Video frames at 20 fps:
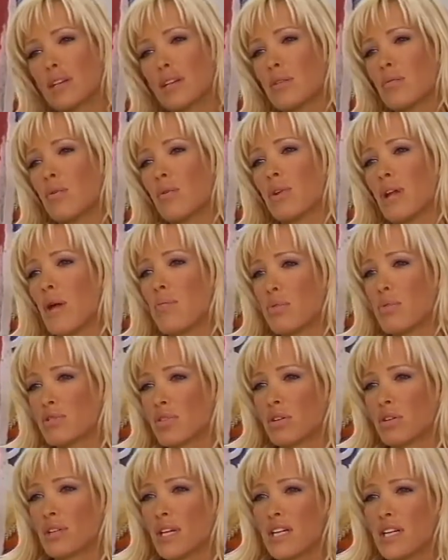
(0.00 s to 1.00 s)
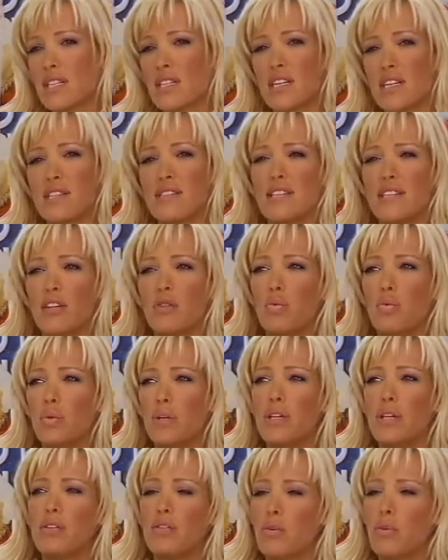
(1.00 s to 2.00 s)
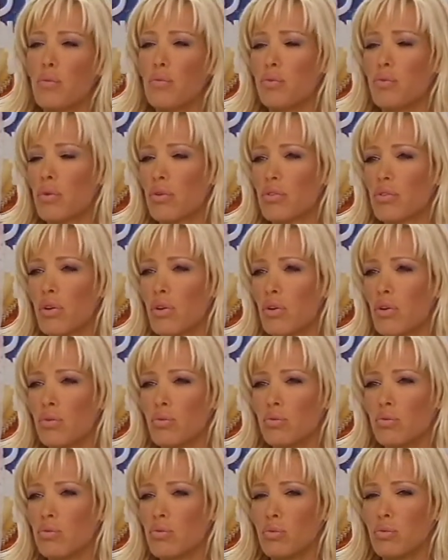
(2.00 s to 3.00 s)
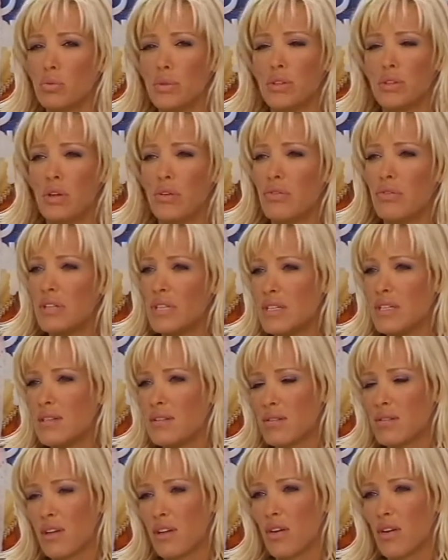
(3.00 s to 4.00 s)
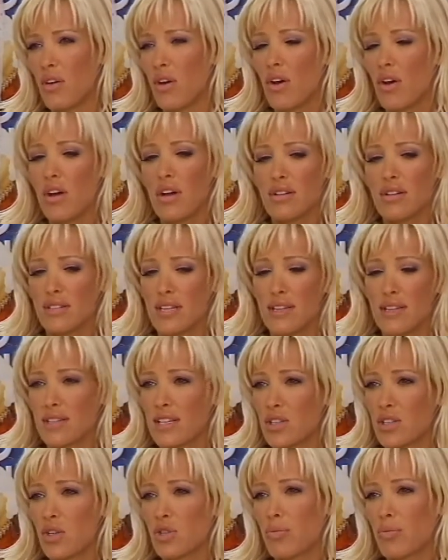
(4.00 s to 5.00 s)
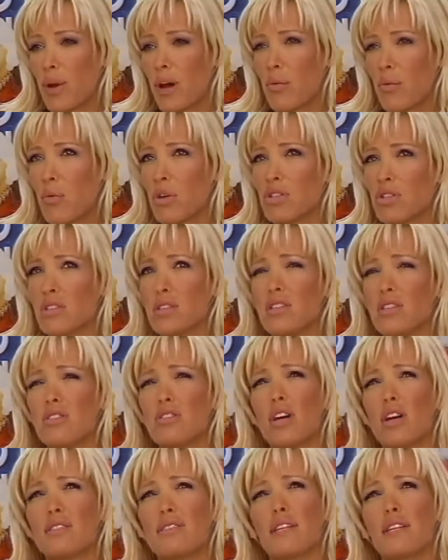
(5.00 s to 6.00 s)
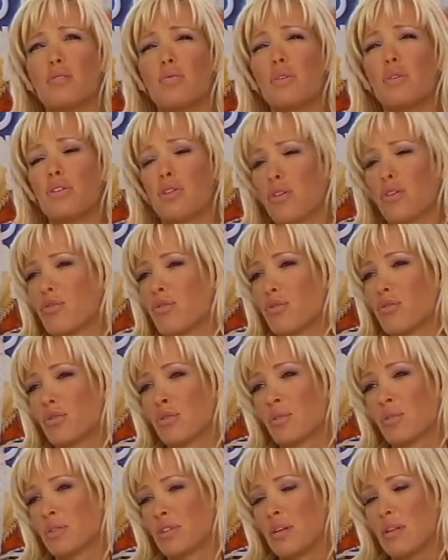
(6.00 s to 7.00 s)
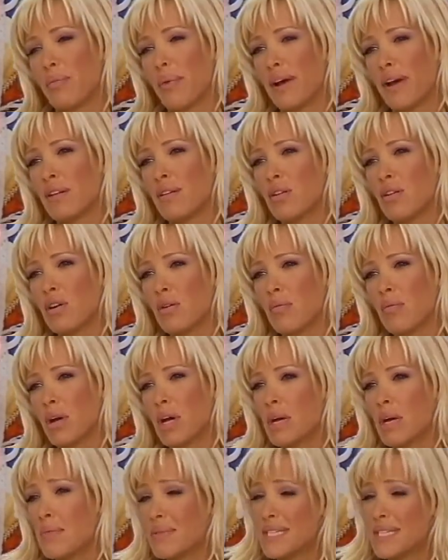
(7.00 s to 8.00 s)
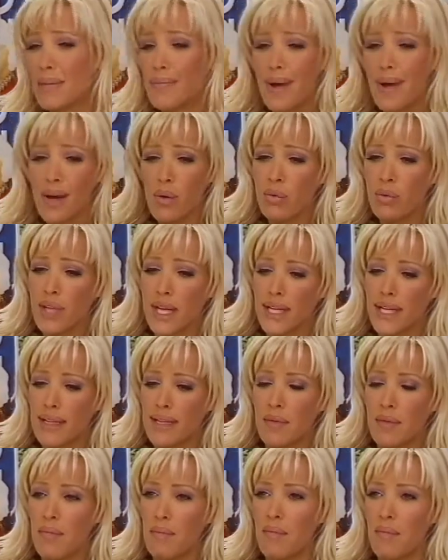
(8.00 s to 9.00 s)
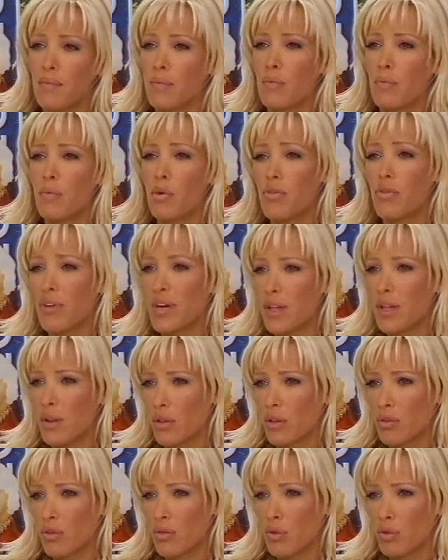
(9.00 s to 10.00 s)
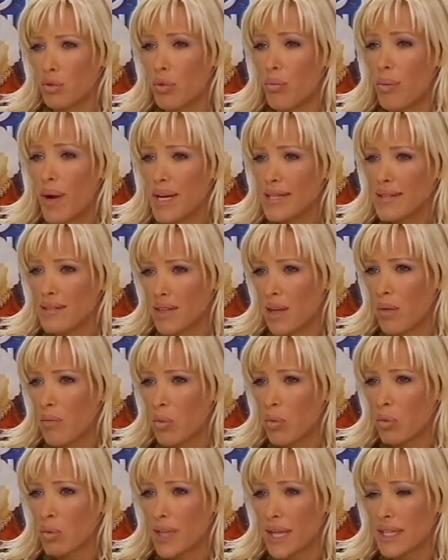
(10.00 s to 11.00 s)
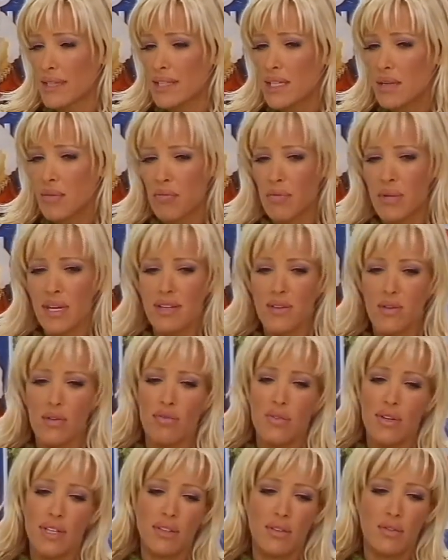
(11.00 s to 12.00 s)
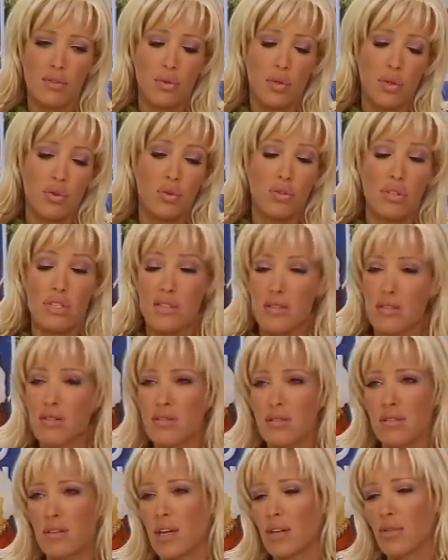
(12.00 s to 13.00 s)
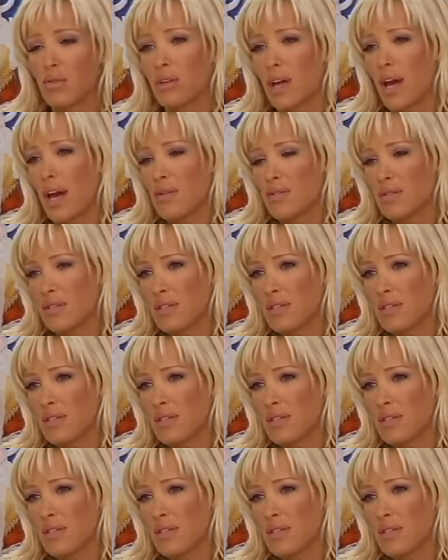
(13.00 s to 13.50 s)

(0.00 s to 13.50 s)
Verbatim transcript: Exactement, on a un pourcentage qui est de 7-8% ou 8-9-10, et ça, ça change pas. Moi j'étais à 7-8-9 c'était pas énorme. Mais c'était pas un contrat qui était mauvais de, base, c'était un bon contrat type, mais le fait que ce soit sur 6 ans, c'était un truc